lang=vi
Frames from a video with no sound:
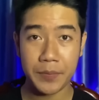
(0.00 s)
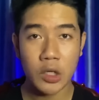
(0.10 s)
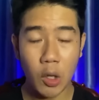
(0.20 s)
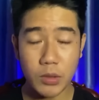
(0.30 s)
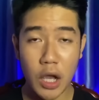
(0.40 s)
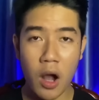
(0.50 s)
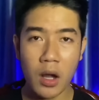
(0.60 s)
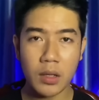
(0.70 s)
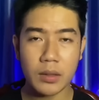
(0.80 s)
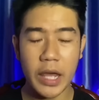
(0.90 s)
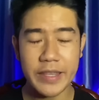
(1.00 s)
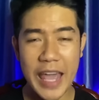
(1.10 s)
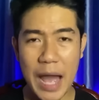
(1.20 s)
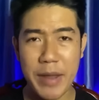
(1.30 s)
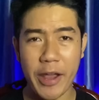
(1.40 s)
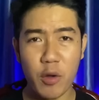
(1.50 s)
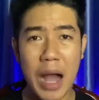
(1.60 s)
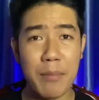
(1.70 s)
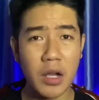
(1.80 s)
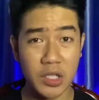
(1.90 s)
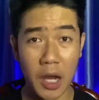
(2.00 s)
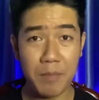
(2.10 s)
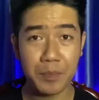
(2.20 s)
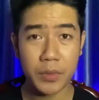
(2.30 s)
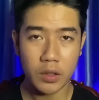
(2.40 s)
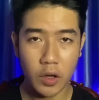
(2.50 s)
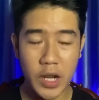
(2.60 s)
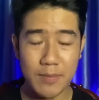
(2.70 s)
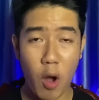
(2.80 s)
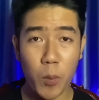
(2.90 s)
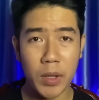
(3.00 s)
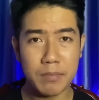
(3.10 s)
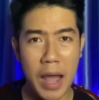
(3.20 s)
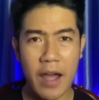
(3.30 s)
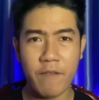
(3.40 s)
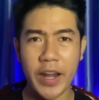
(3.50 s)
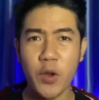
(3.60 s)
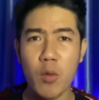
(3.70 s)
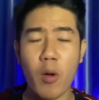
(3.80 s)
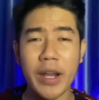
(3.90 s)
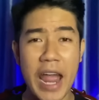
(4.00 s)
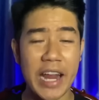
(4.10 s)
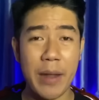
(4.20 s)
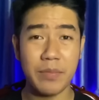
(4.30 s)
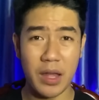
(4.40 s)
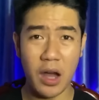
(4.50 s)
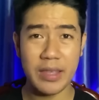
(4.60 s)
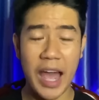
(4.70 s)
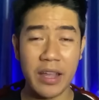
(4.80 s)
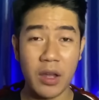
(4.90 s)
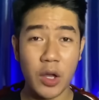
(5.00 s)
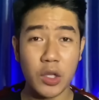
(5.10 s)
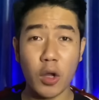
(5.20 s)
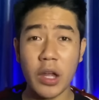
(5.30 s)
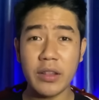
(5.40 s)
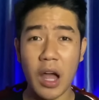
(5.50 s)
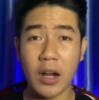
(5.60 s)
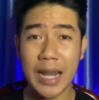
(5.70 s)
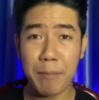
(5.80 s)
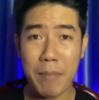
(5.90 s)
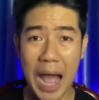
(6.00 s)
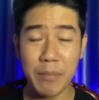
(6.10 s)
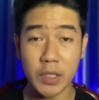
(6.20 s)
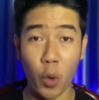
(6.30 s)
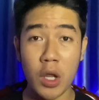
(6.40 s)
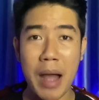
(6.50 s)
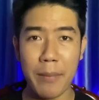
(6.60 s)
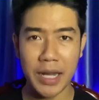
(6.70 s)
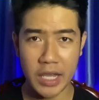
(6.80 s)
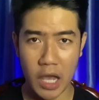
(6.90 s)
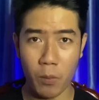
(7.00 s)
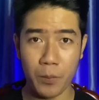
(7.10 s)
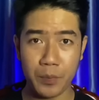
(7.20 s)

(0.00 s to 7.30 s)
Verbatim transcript: Lúc nhỏ thì cha mẹ của bà mất sớm, cho nên một mình bà phải nuôi một cái đàn em thơ dại cho tới tận năm 30 tuổi bà mới lấy chồng.